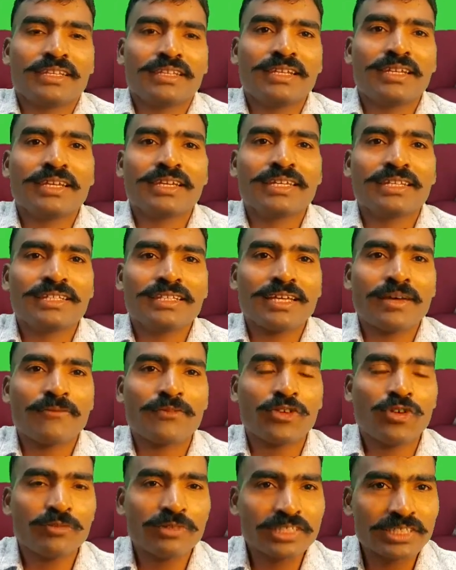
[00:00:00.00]
लेकिन
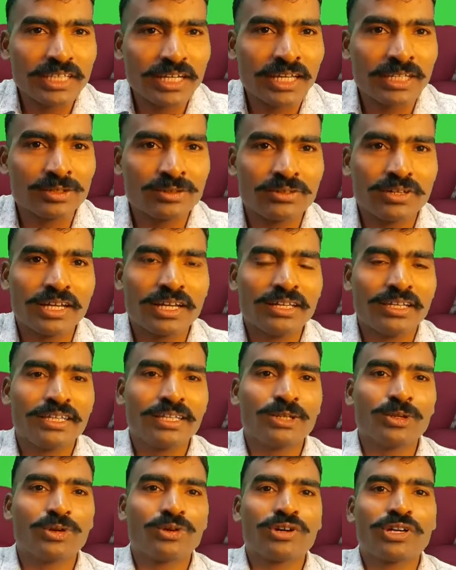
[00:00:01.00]
आपको मैं सलाह दूंगा कि
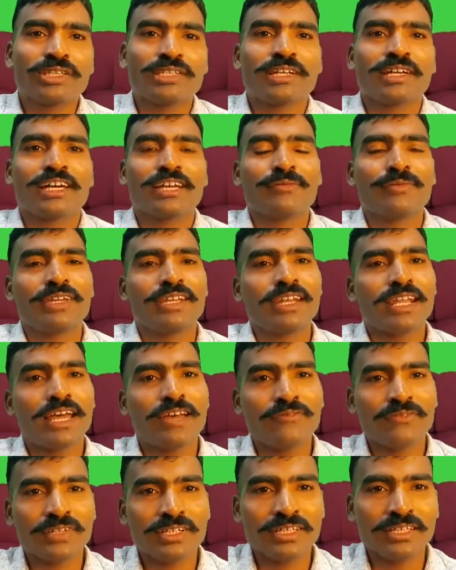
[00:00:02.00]
इन लोगों के चक्कर में ना
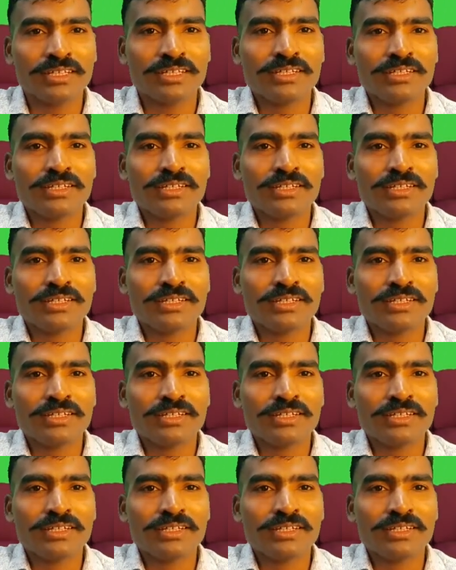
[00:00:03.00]
पड़े